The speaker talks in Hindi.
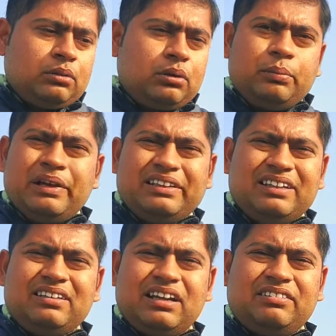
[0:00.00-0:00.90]
तो मैं
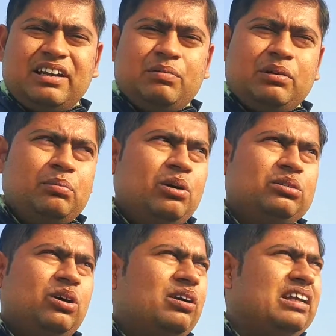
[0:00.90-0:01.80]
दिन रात ट्रैवलिंग
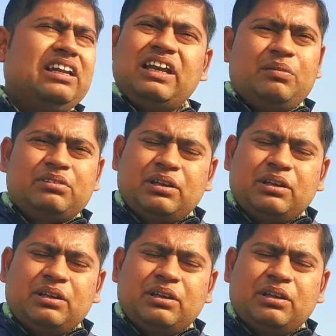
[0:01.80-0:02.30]
ब्लॉग्स और डेली लाइफ